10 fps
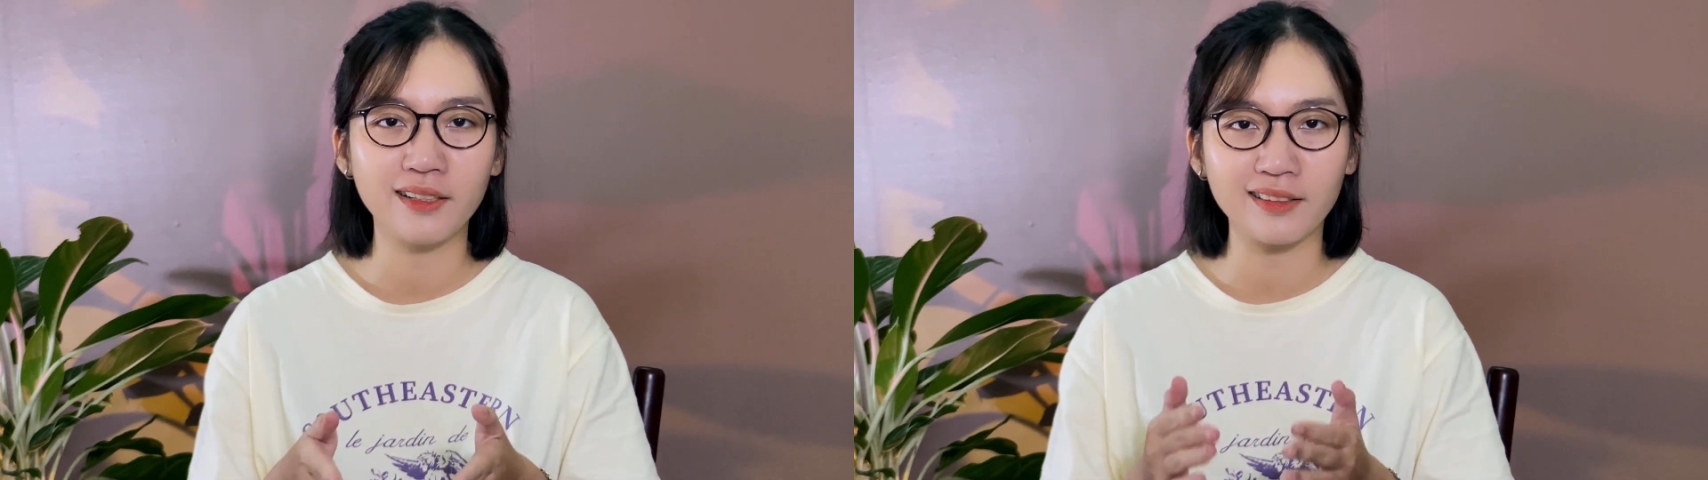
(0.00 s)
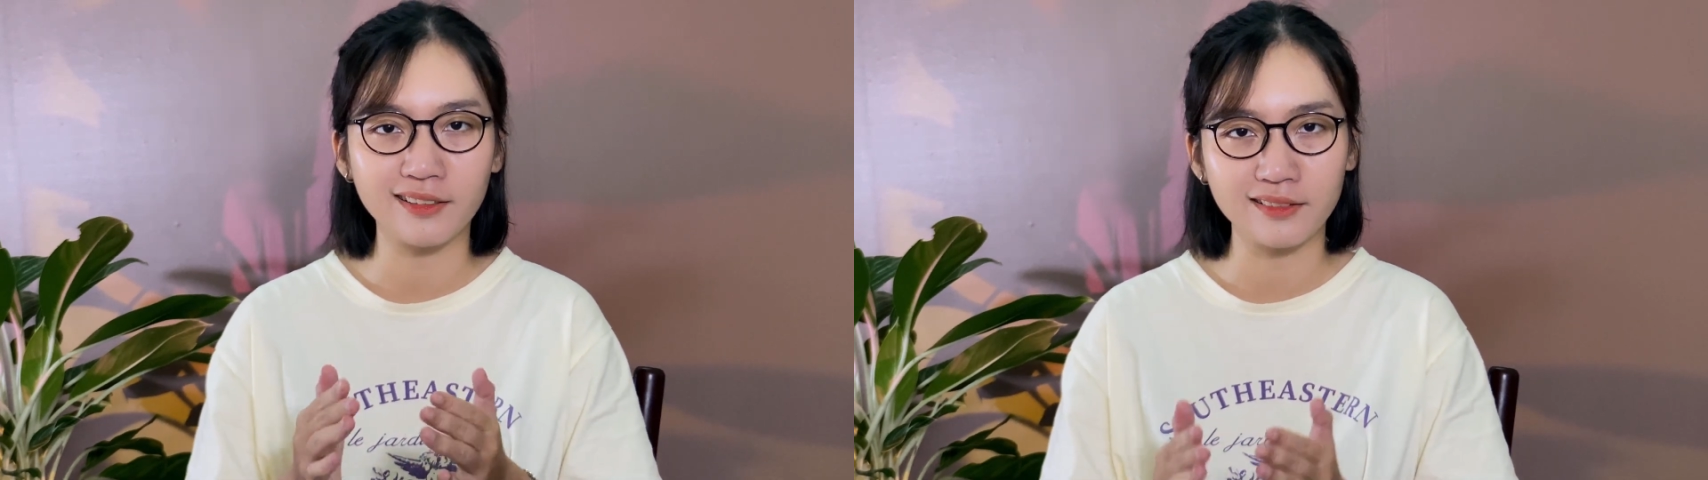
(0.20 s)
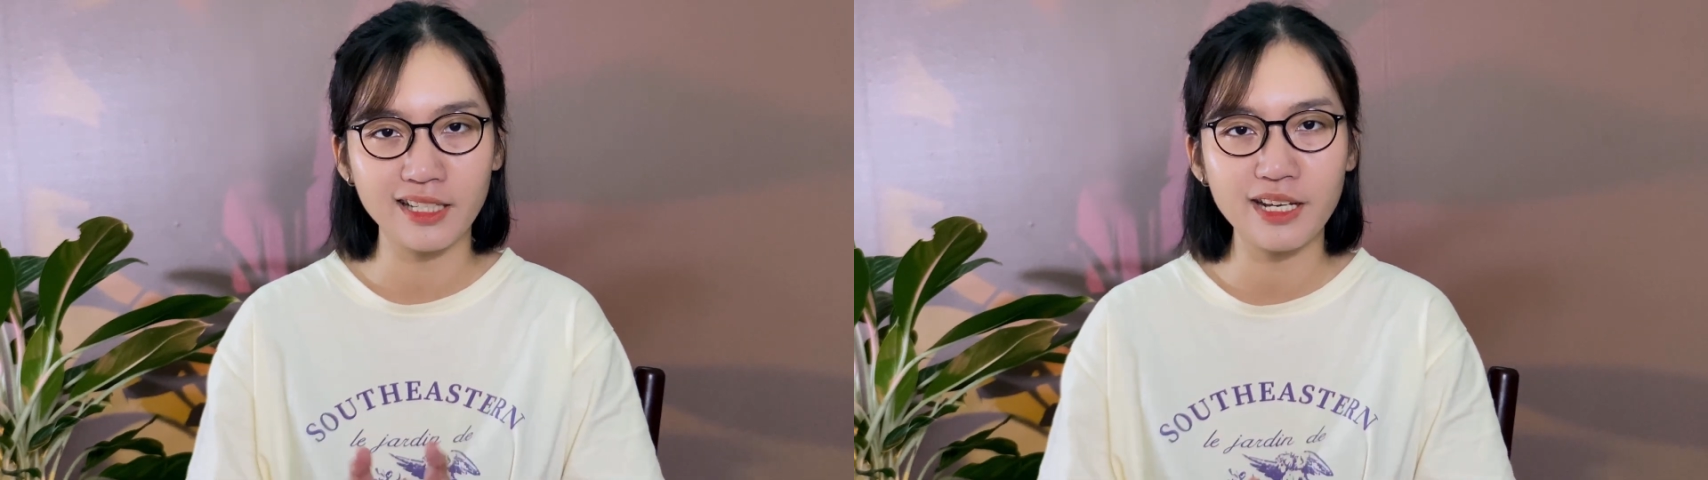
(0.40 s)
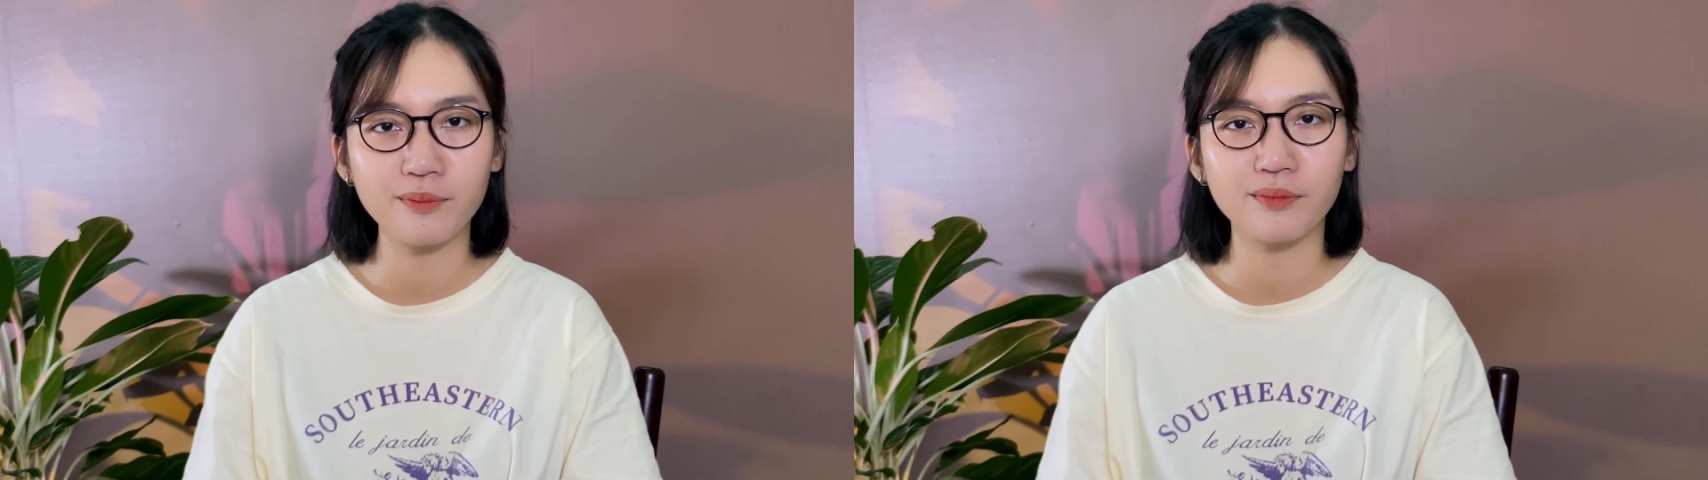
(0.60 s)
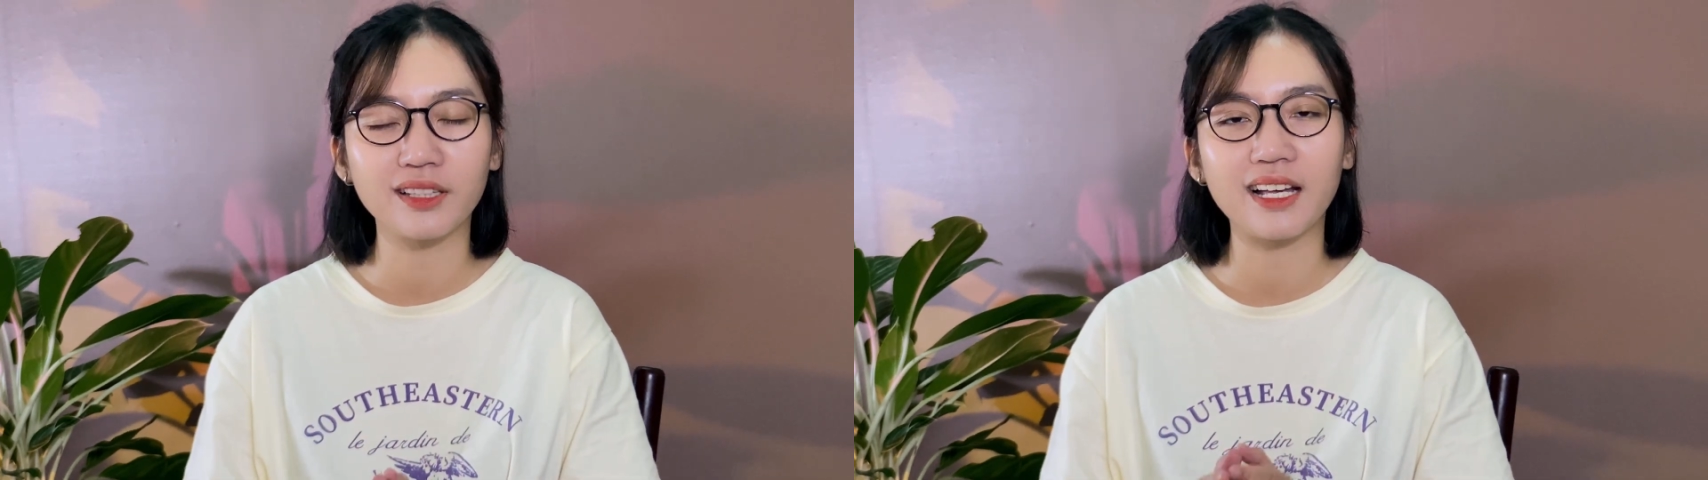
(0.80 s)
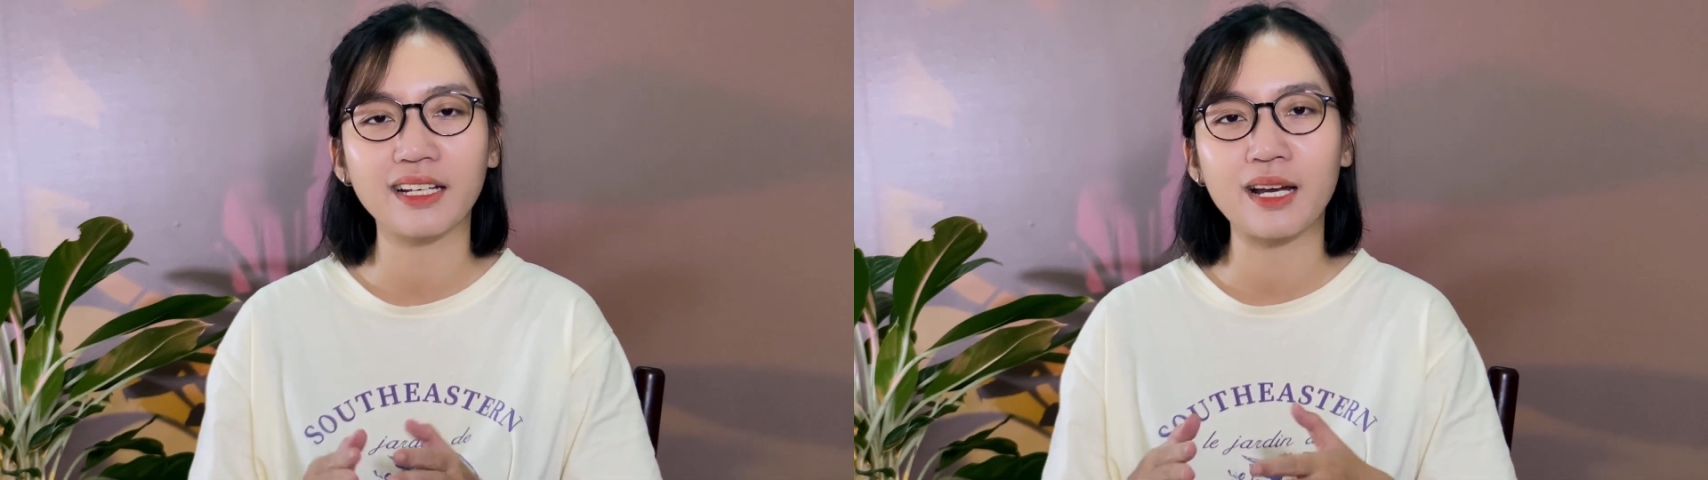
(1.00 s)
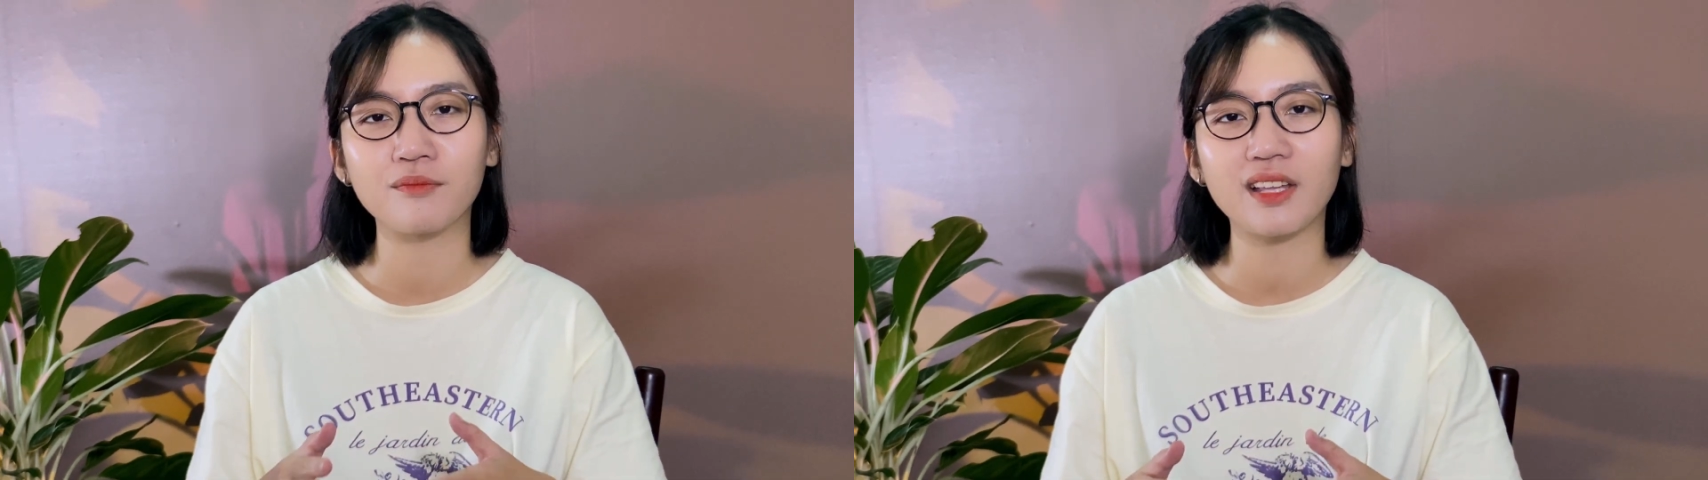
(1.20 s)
thì tự nhiên mình lại cảm